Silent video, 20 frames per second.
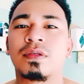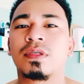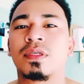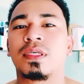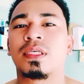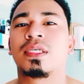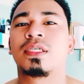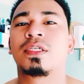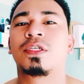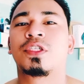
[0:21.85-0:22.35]

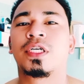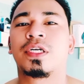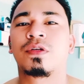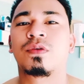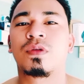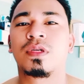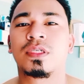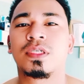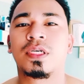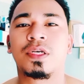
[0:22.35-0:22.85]
I-share ko
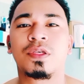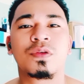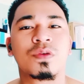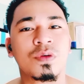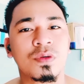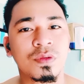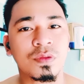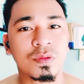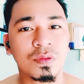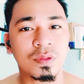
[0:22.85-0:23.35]
lang sa inyo
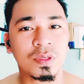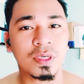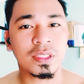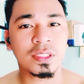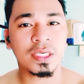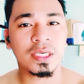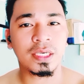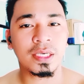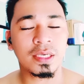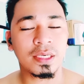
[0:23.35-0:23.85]
kasi
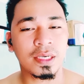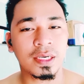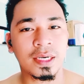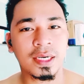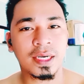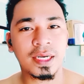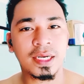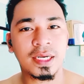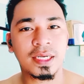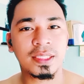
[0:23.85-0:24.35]

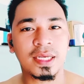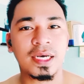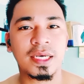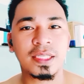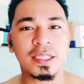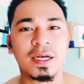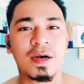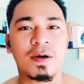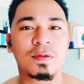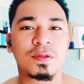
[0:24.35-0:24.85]
uh,
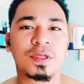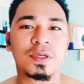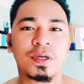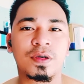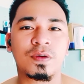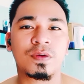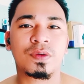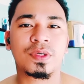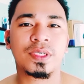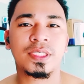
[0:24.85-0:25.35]
naka-encounter
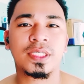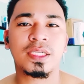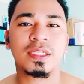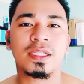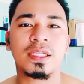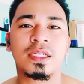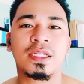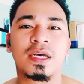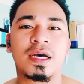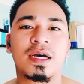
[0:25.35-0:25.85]
ako recently
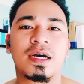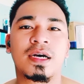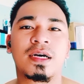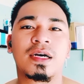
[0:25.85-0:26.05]
ng